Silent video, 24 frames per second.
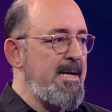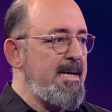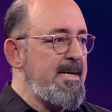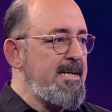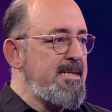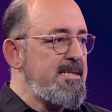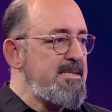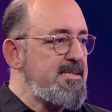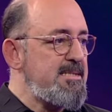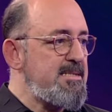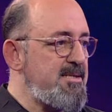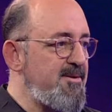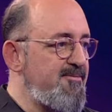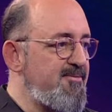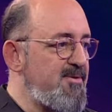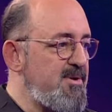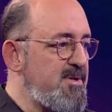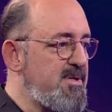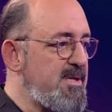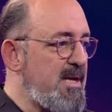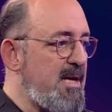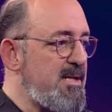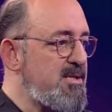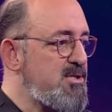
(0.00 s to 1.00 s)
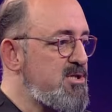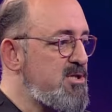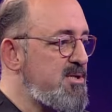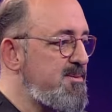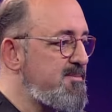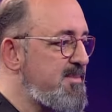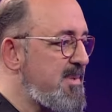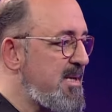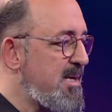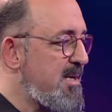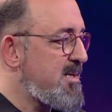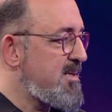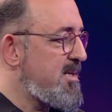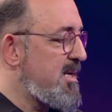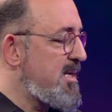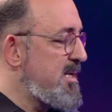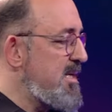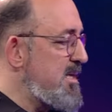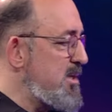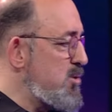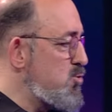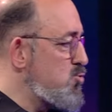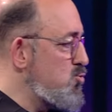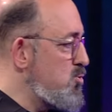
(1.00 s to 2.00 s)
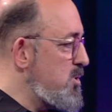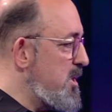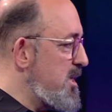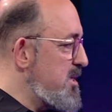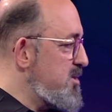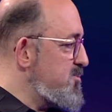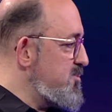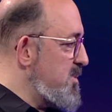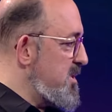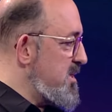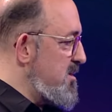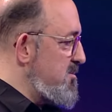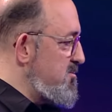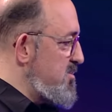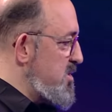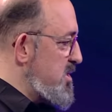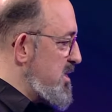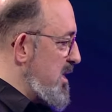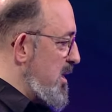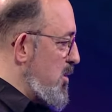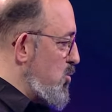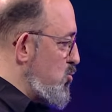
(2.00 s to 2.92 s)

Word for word: sıfırdan şimdiye kadar hiç uğraşmadığım bir şeyle